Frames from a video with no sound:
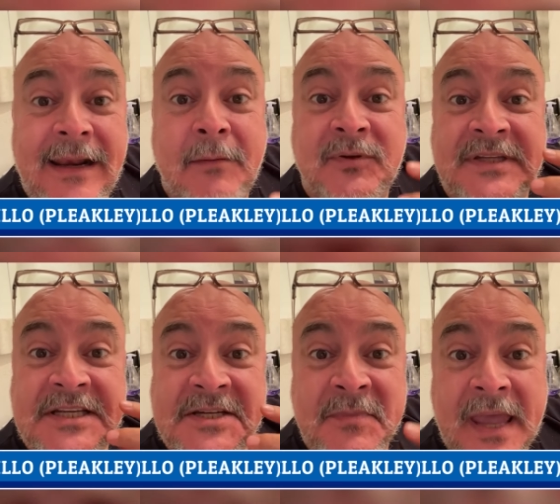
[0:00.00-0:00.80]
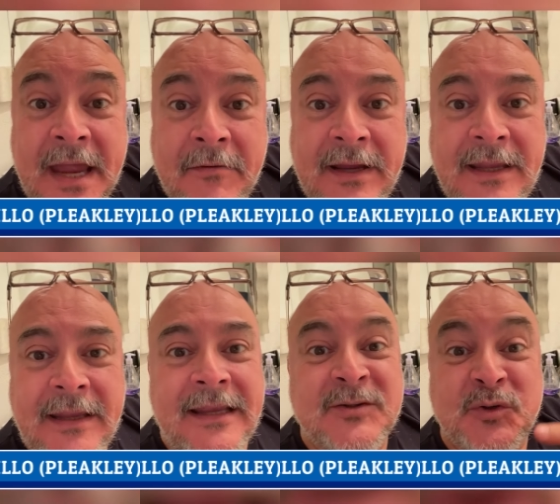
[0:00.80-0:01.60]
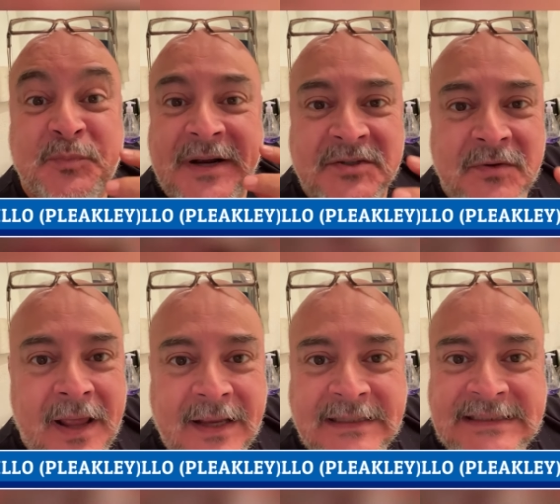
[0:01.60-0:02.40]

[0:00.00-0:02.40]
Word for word: la voz de Jim Carrey y sus personajes